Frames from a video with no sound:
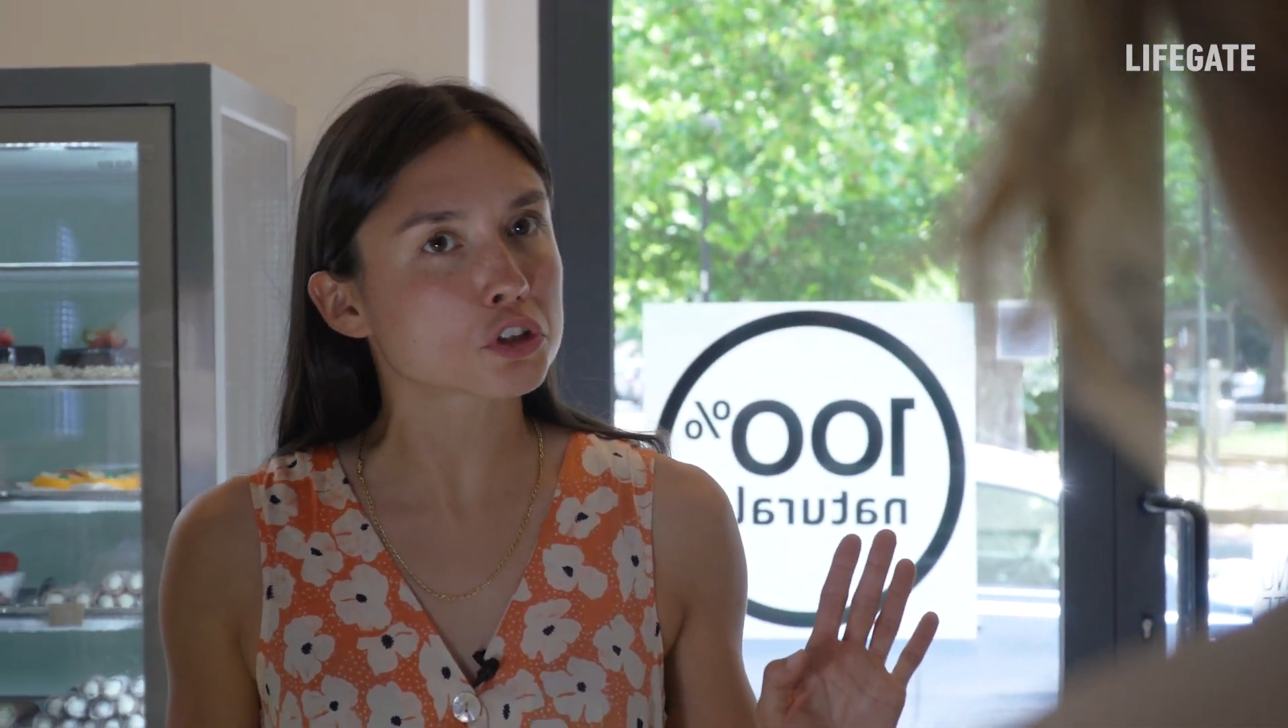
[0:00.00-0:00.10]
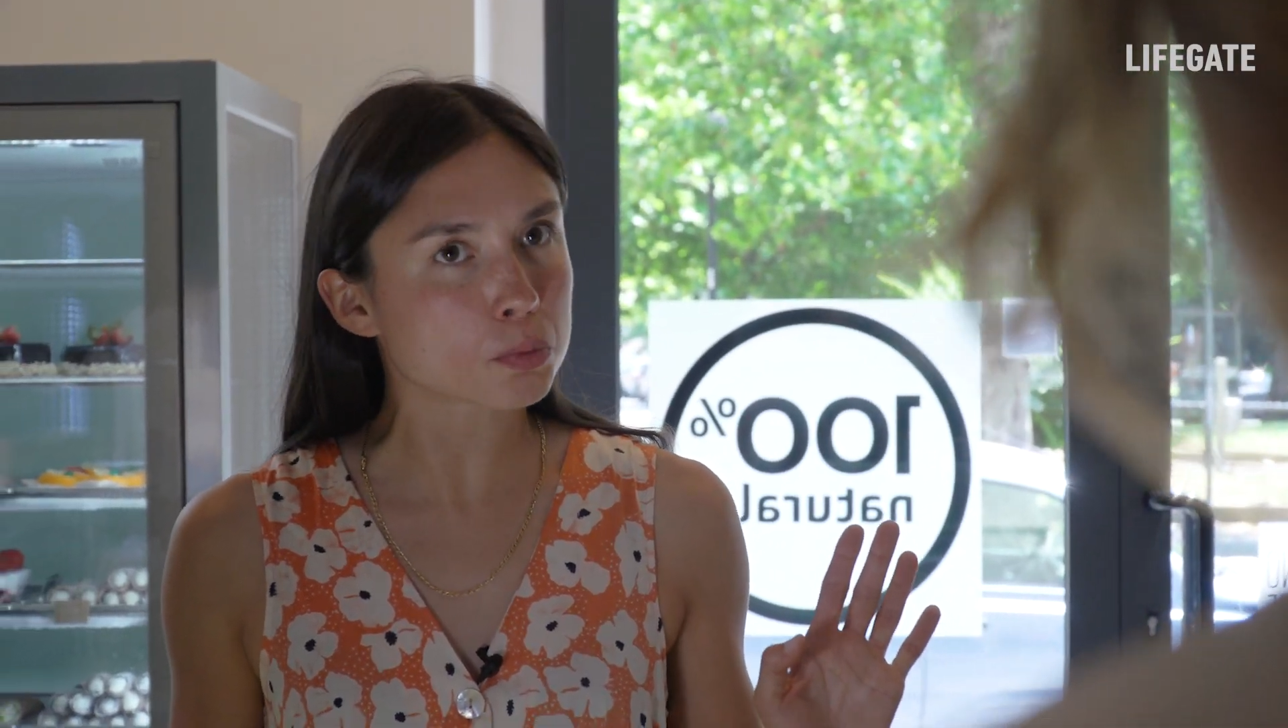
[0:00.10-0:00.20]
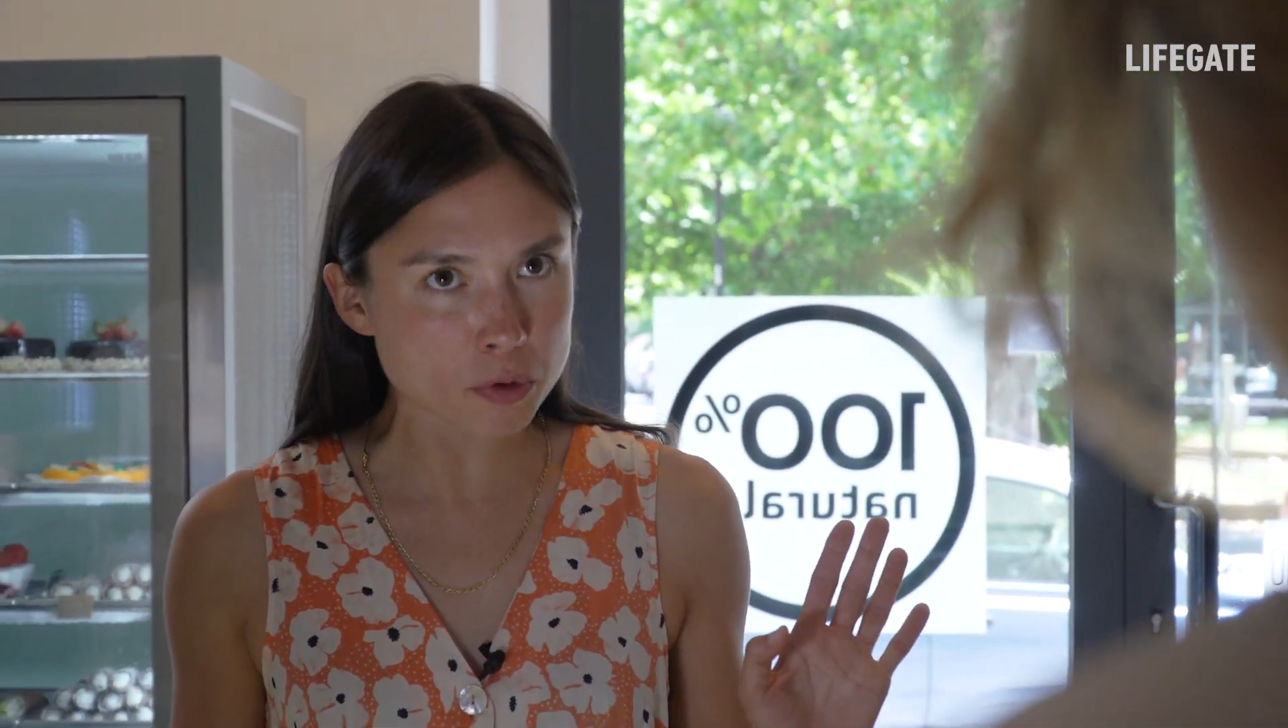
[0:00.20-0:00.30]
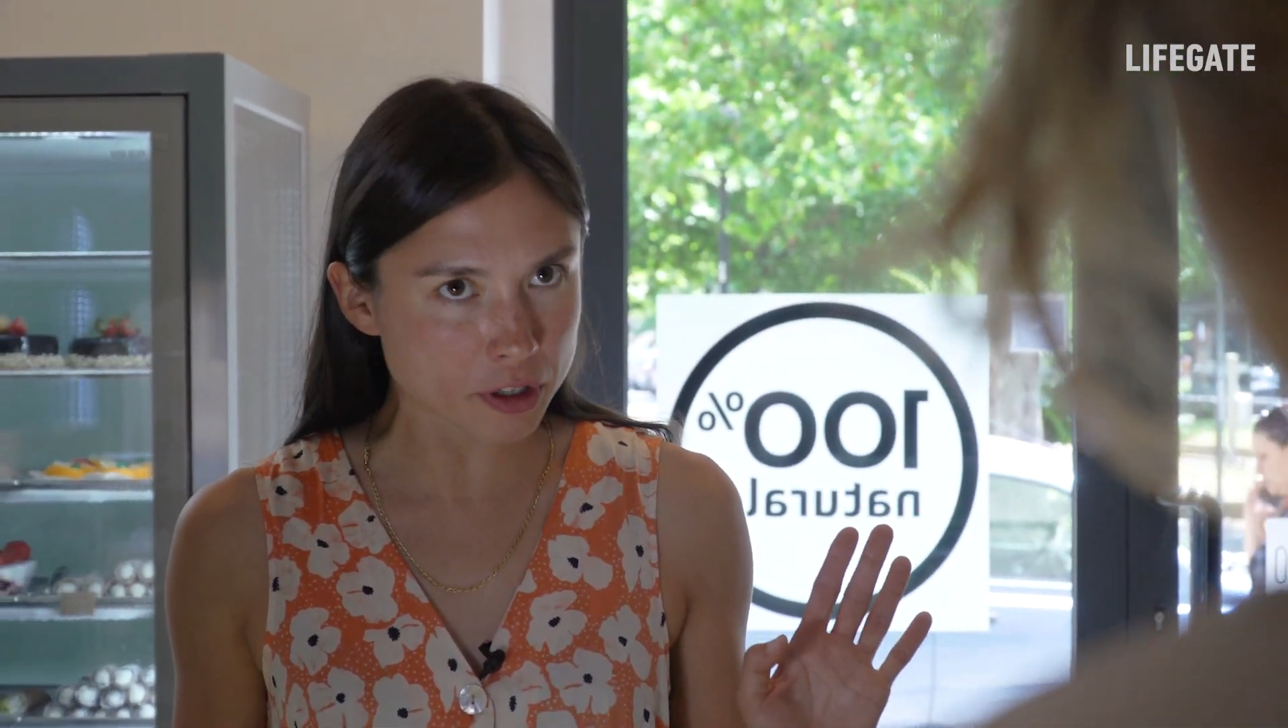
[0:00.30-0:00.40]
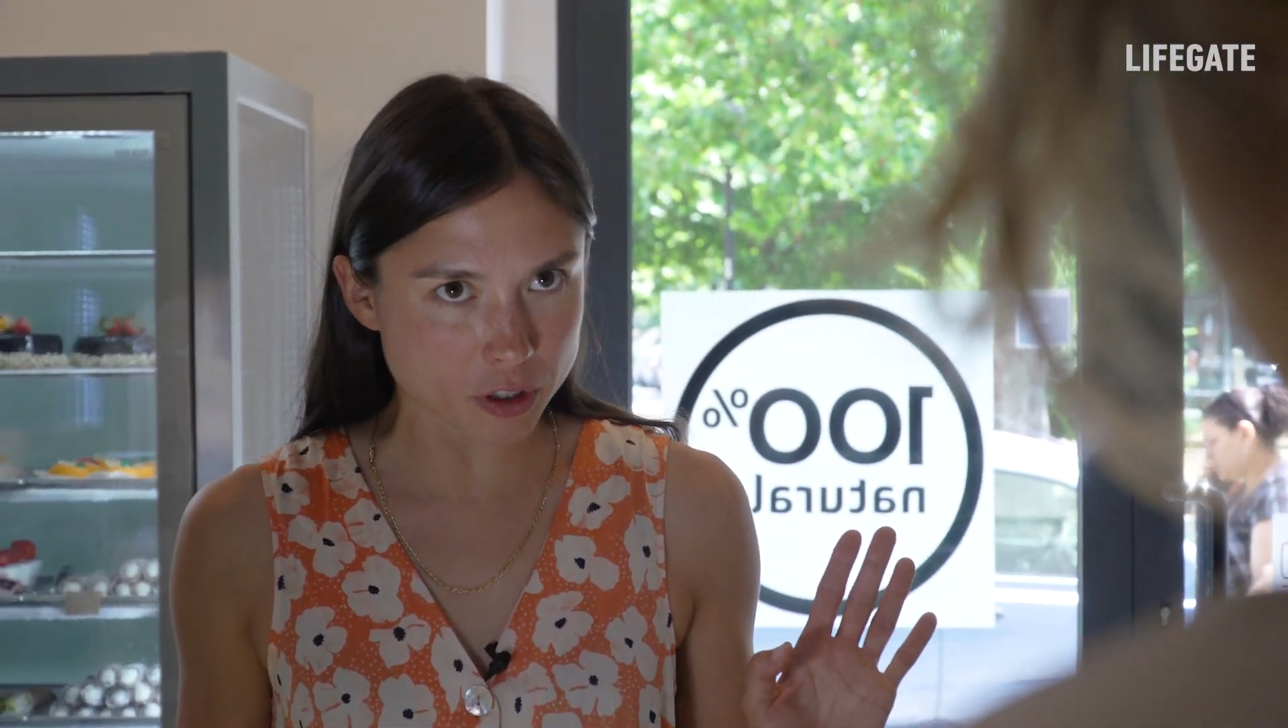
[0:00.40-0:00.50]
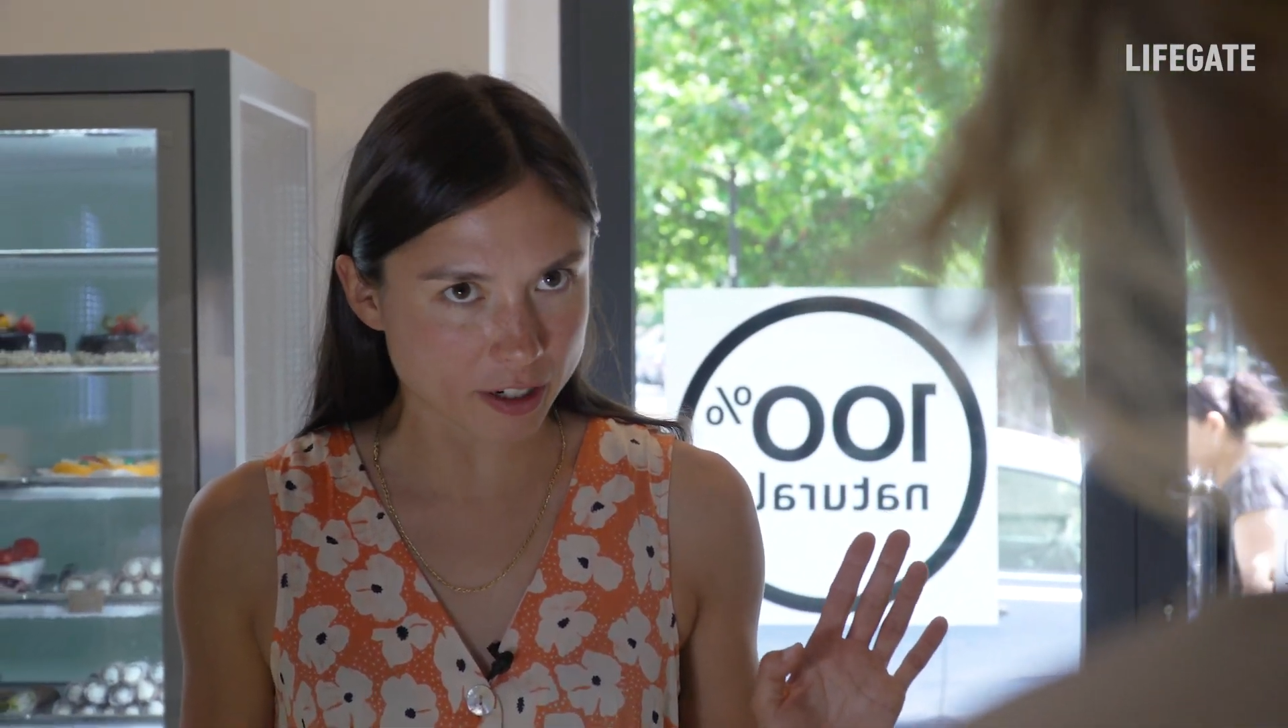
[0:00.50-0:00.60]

comunque non